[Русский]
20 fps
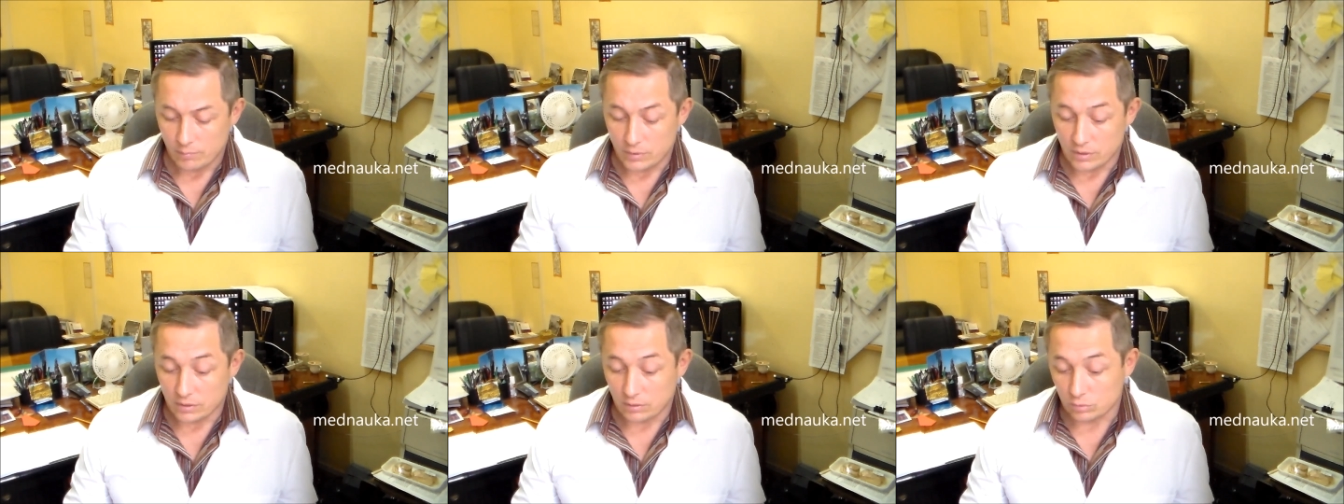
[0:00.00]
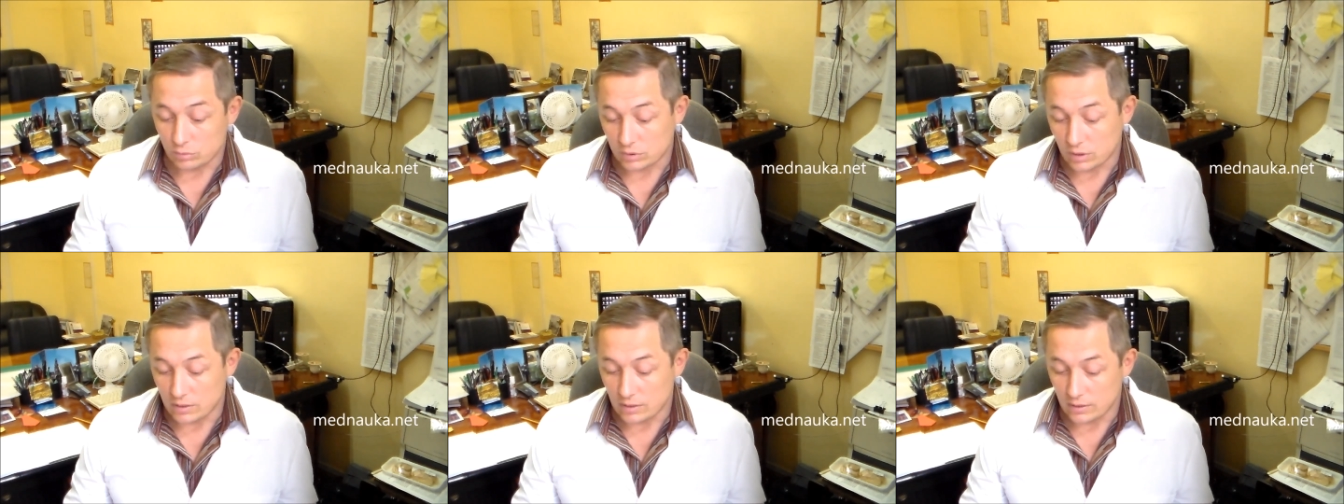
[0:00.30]

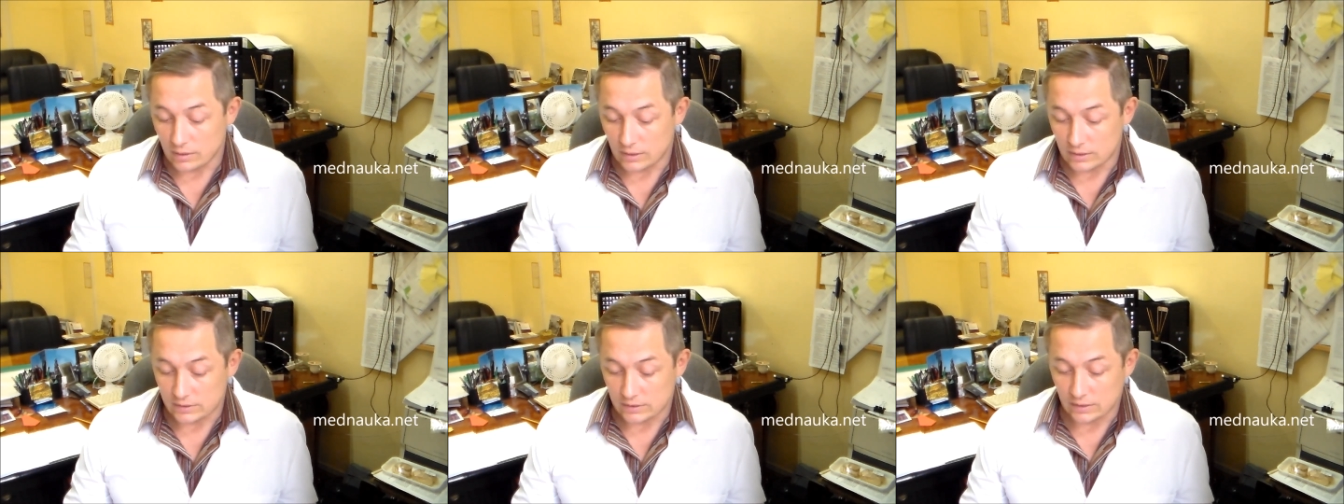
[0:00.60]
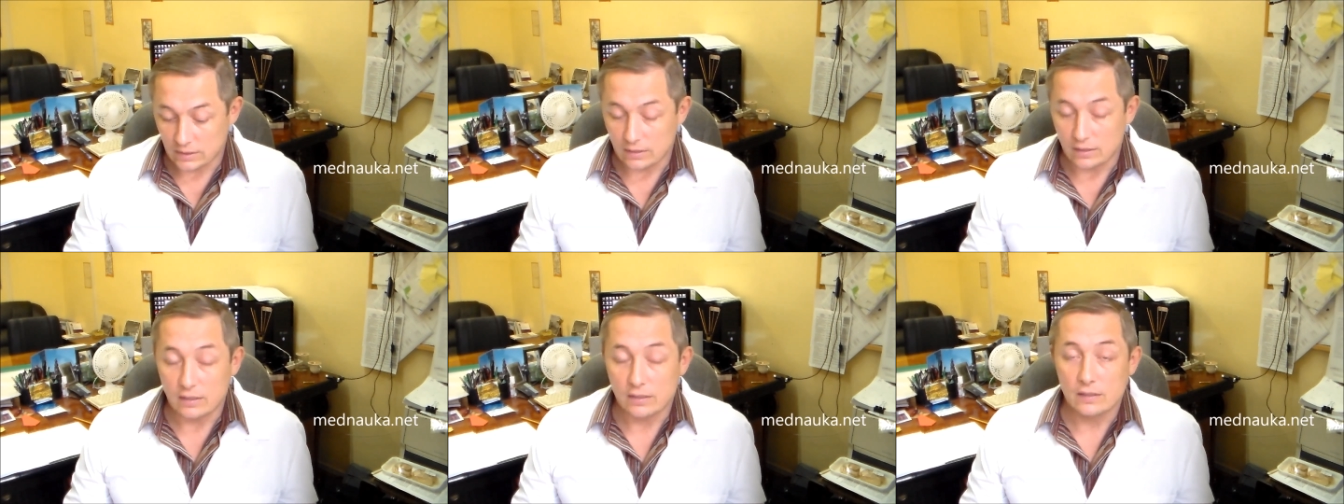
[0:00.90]

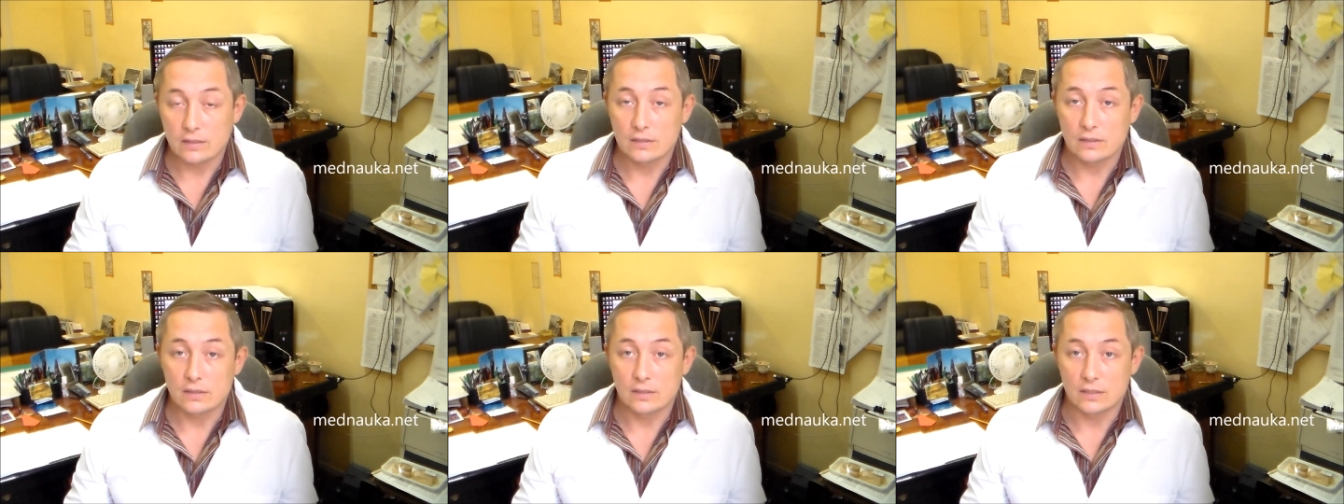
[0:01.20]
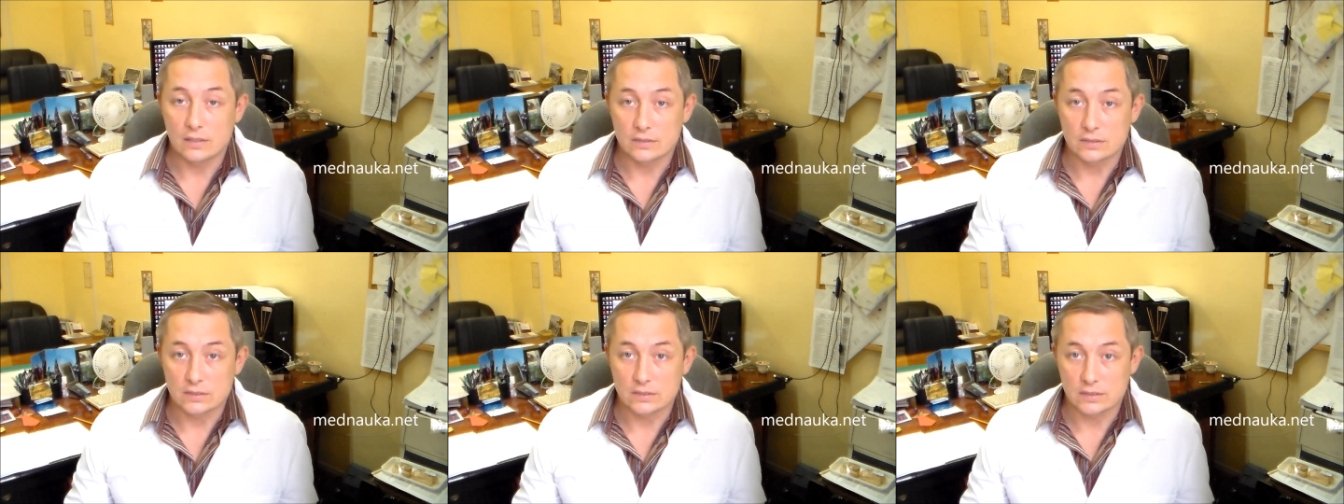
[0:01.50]
белорусско-голландский,
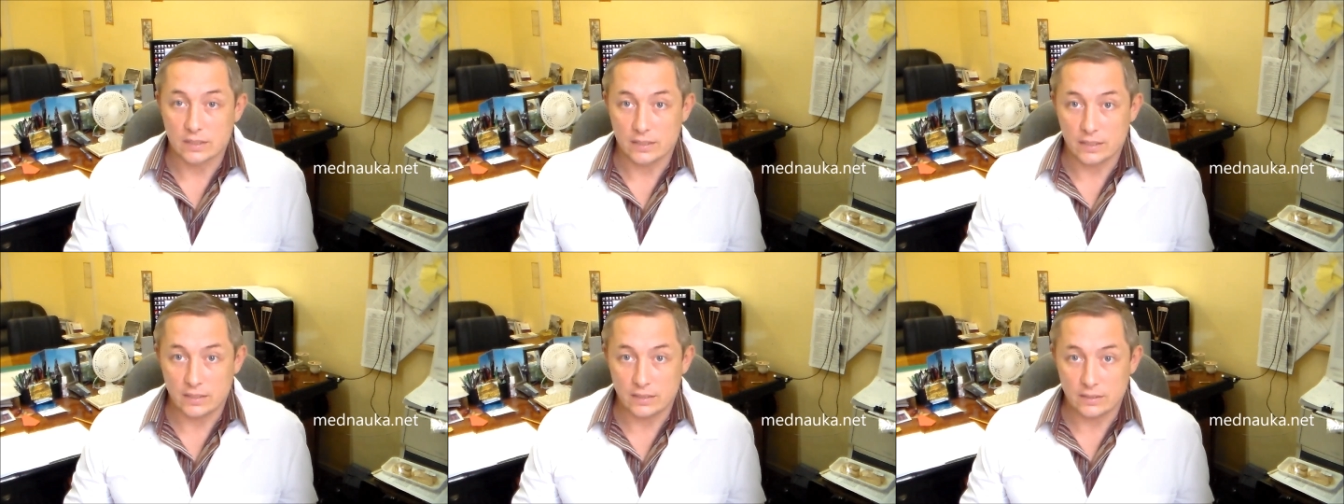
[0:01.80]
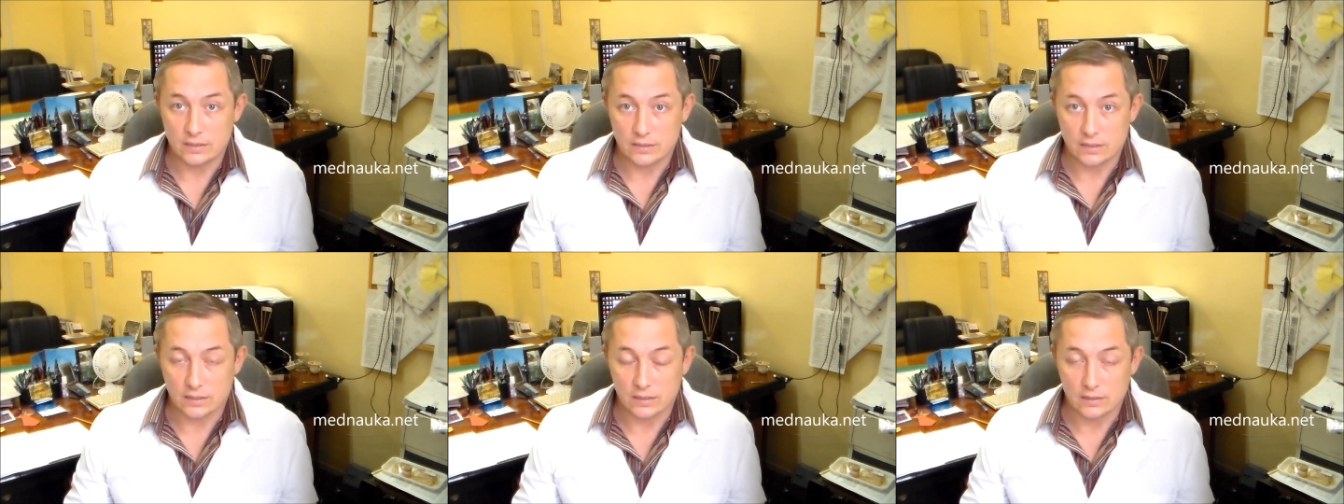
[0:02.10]
э,
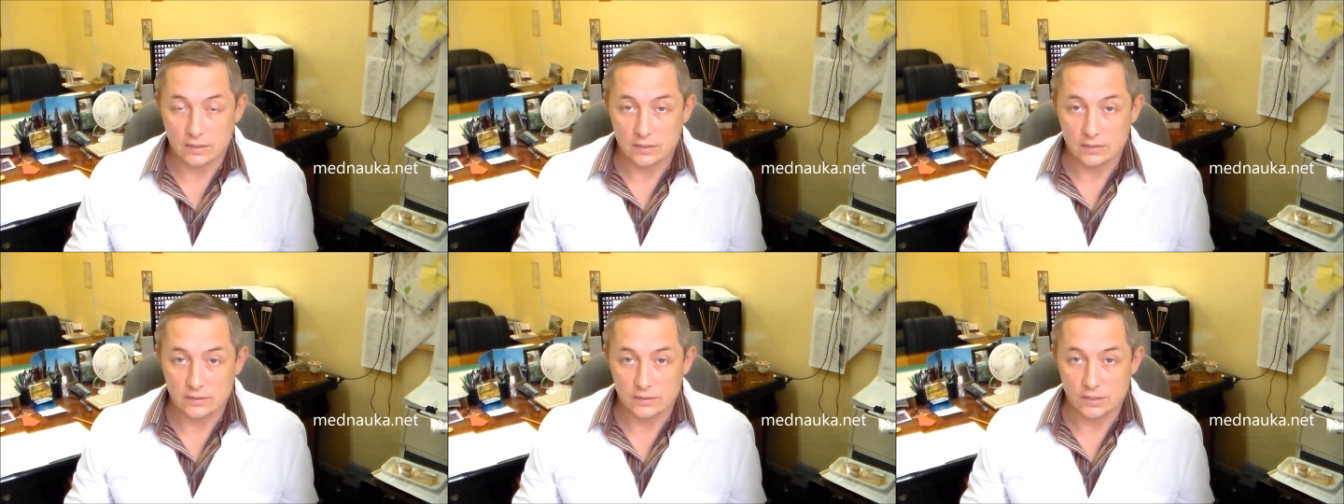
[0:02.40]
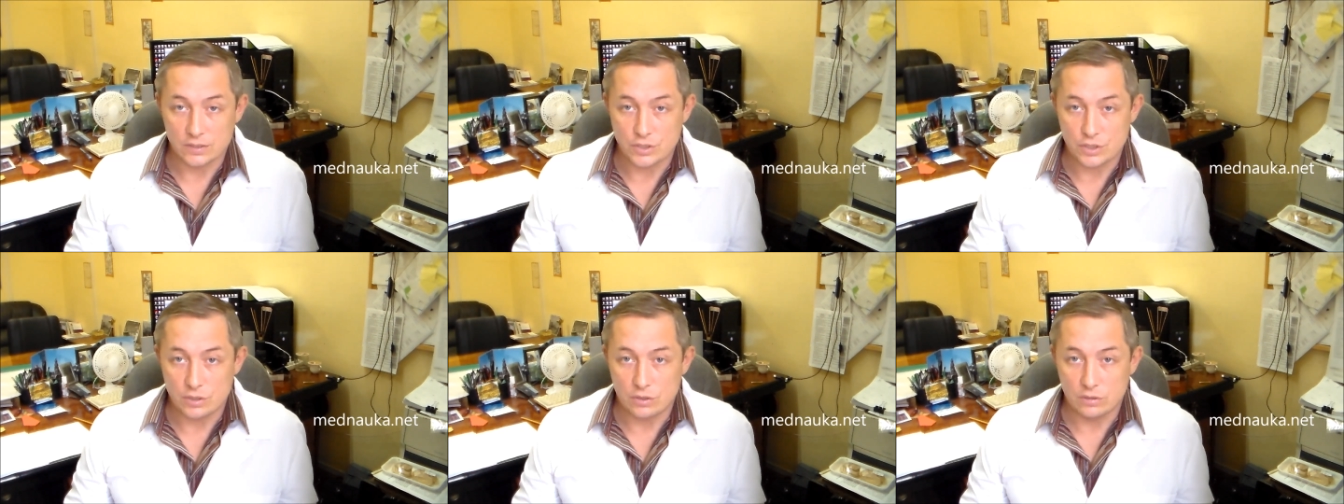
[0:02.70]
состояние так
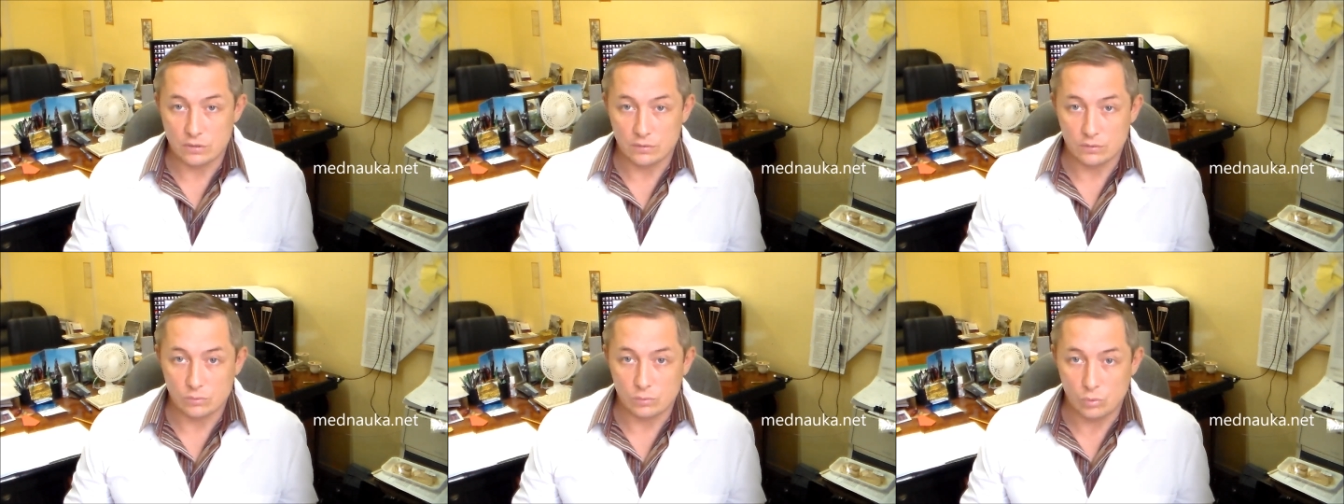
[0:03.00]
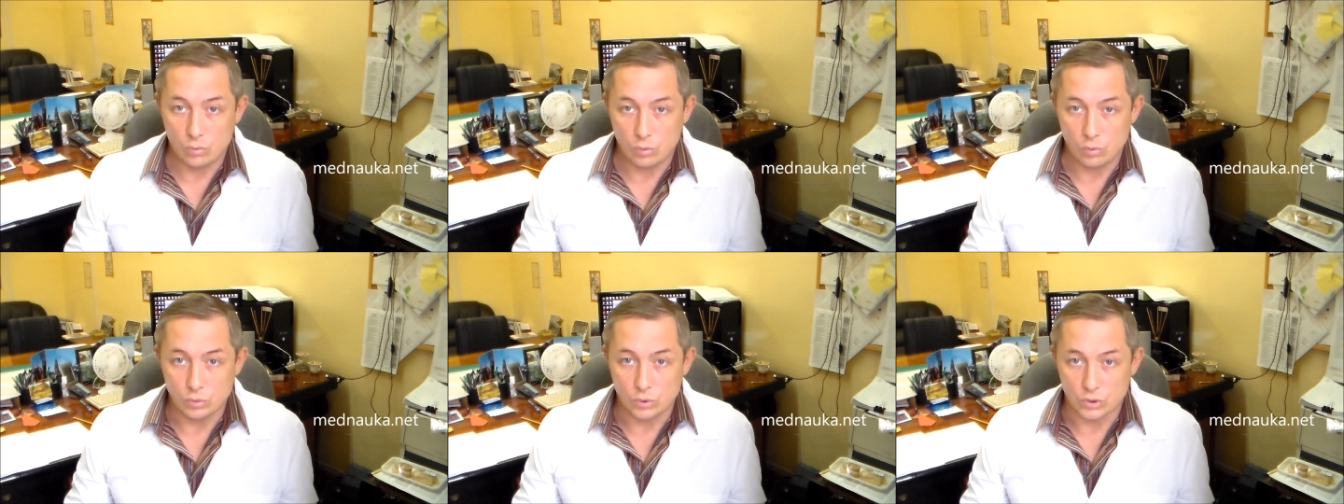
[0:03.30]
значительно
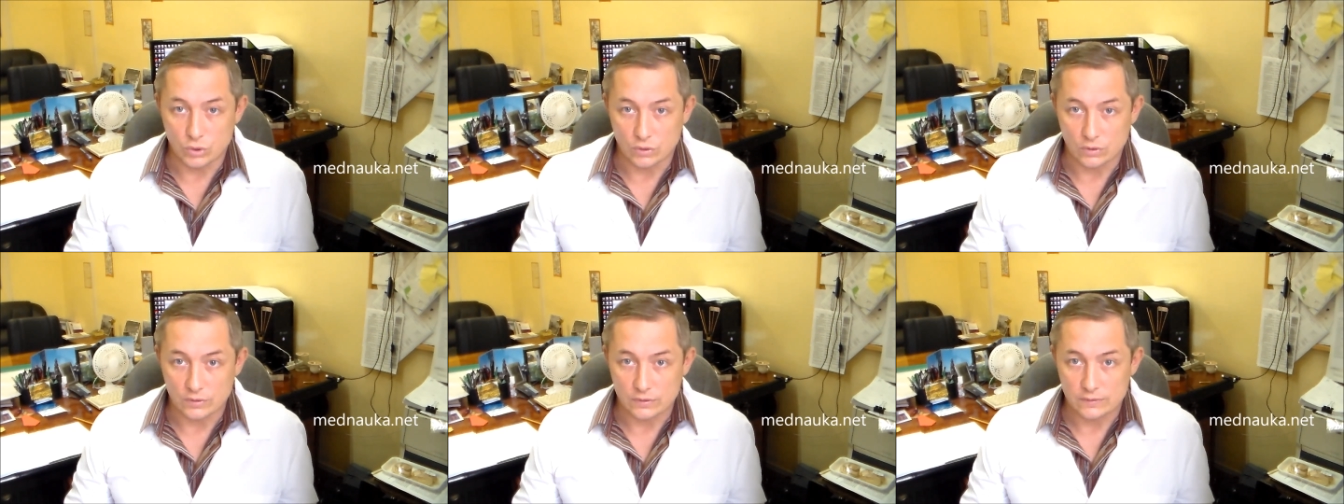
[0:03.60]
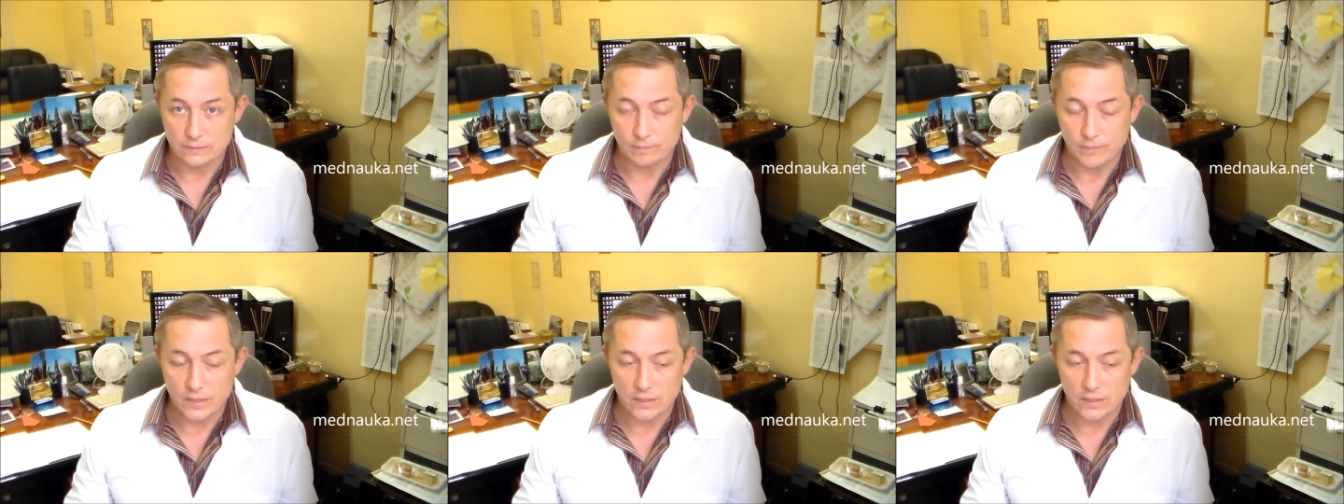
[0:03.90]
ухудшилось.